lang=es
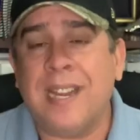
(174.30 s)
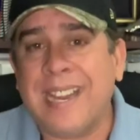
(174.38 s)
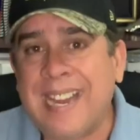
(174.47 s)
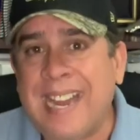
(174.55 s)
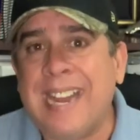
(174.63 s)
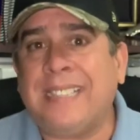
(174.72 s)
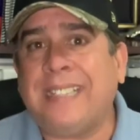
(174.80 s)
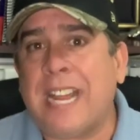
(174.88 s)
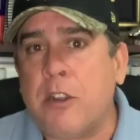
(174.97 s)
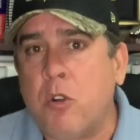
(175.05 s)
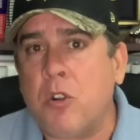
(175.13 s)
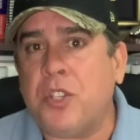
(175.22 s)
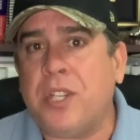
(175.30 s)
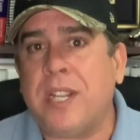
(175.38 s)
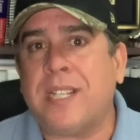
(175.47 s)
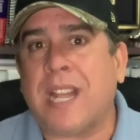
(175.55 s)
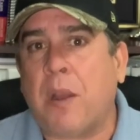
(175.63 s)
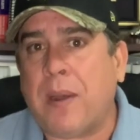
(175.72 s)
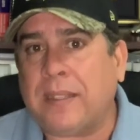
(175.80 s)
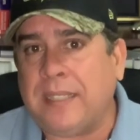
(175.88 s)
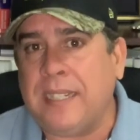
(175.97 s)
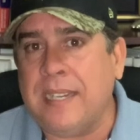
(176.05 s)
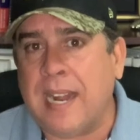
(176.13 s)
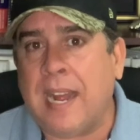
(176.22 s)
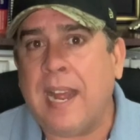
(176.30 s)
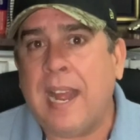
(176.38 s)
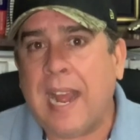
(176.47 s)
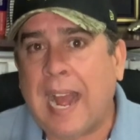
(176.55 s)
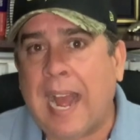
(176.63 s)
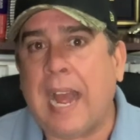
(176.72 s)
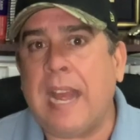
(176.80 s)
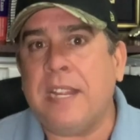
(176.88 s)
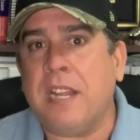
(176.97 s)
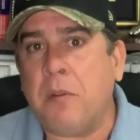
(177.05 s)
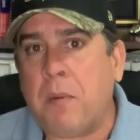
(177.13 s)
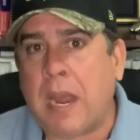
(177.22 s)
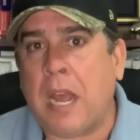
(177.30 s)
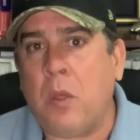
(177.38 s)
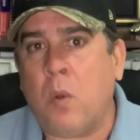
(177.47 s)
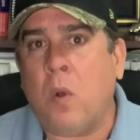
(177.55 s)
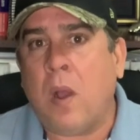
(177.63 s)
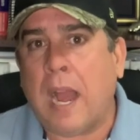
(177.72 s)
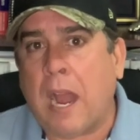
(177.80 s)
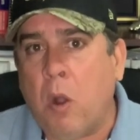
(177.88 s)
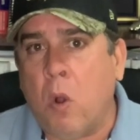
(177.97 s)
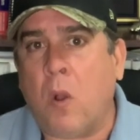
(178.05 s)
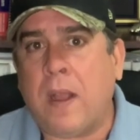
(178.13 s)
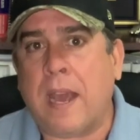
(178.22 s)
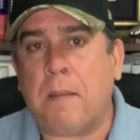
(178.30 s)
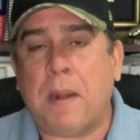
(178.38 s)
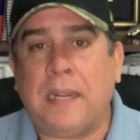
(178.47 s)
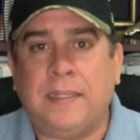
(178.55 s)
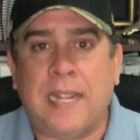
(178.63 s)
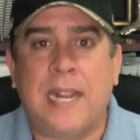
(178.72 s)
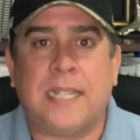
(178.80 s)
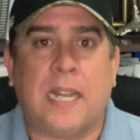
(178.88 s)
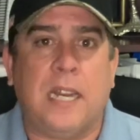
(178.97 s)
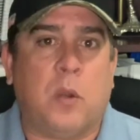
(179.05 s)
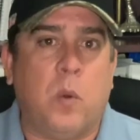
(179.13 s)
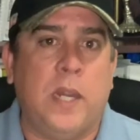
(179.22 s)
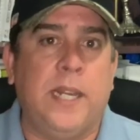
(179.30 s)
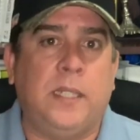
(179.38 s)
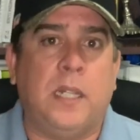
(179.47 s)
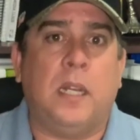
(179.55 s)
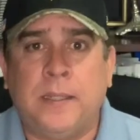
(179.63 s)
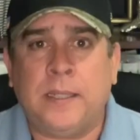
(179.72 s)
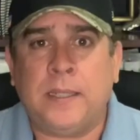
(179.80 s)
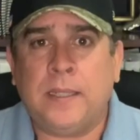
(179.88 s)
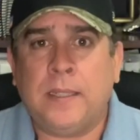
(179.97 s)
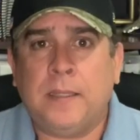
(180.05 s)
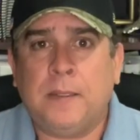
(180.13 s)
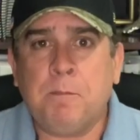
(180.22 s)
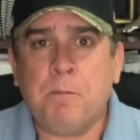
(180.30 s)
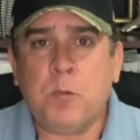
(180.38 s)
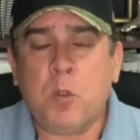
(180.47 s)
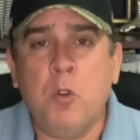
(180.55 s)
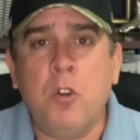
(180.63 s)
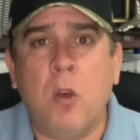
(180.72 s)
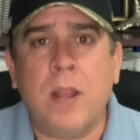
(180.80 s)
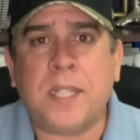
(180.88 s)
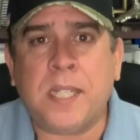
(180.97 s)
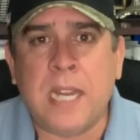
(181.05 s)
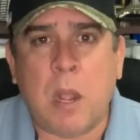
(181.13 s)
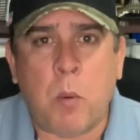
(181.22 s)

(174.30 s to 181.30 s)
Esta noche sabatina ha llevado a Oscar Valdés a la escuelita. Uno decía,